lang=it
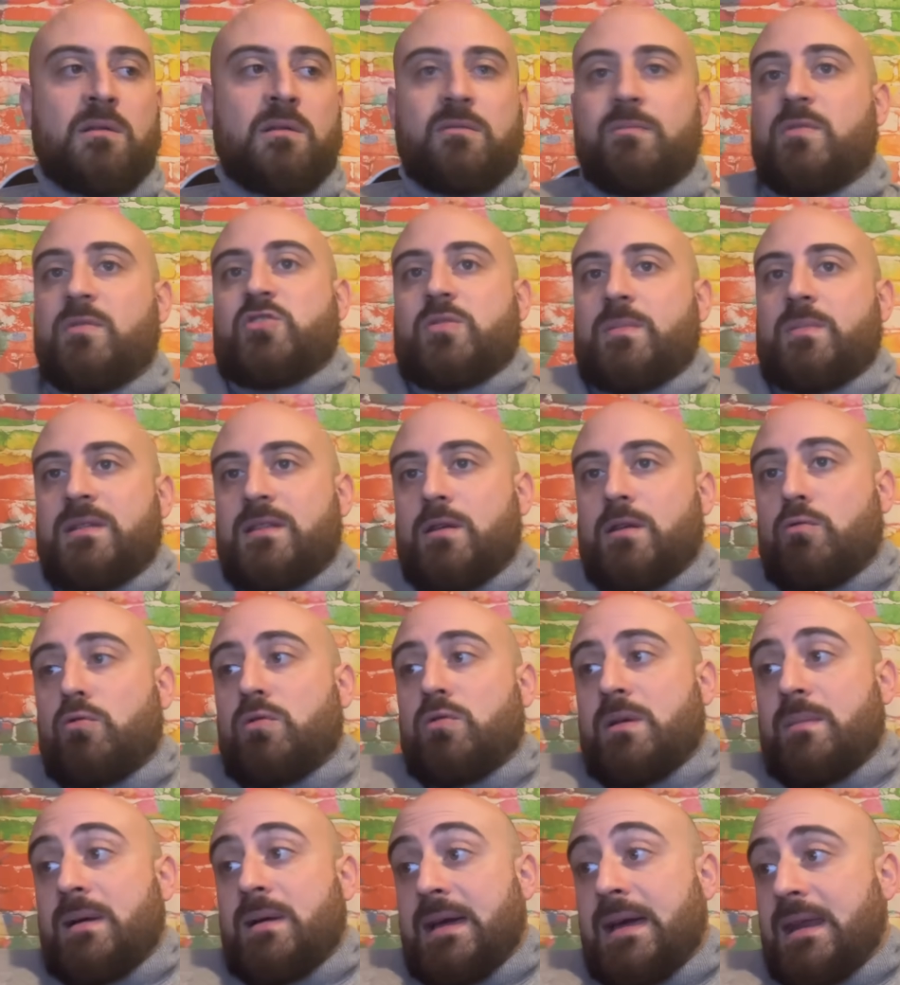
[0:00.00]
specialmente quello
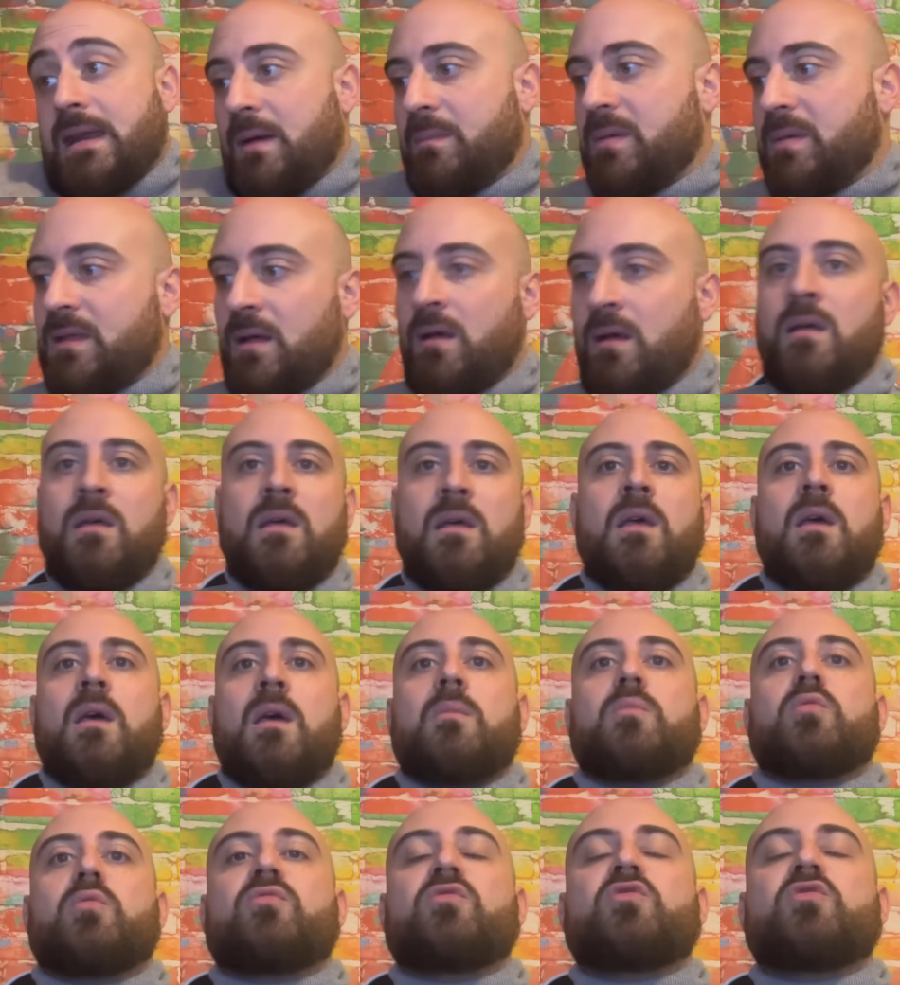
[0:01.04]
che magari abita
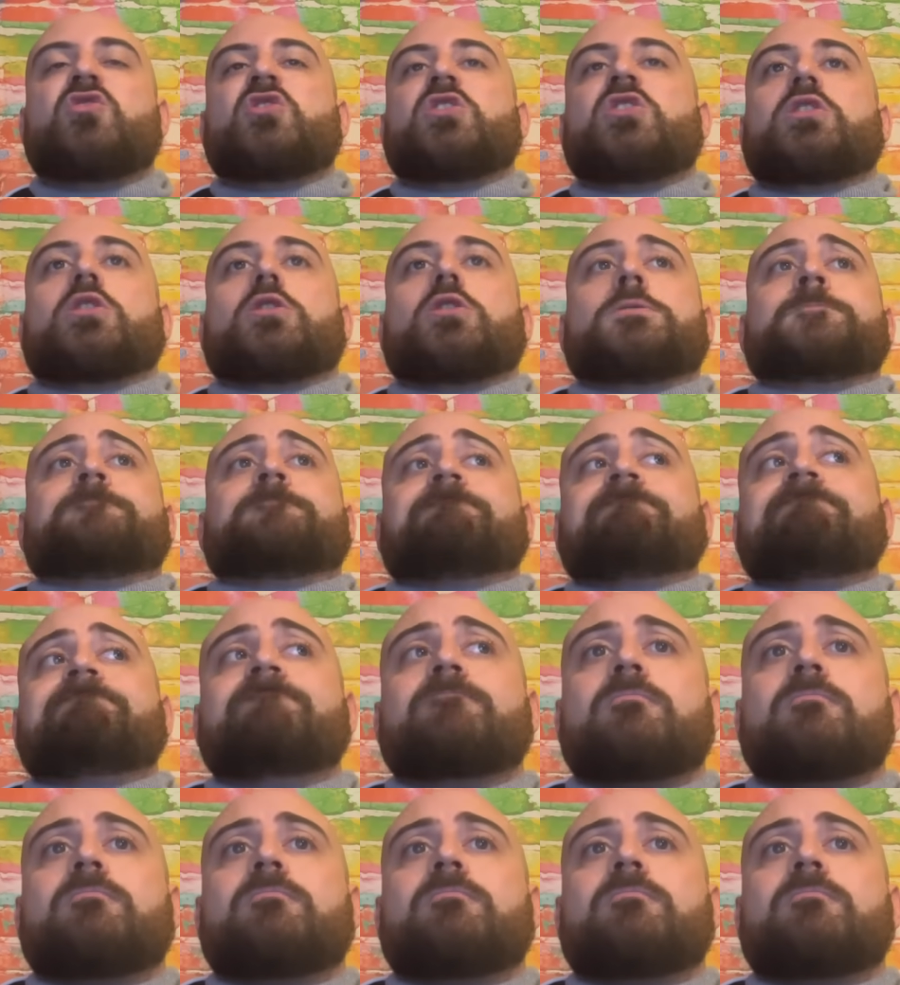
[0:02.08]
più vicino,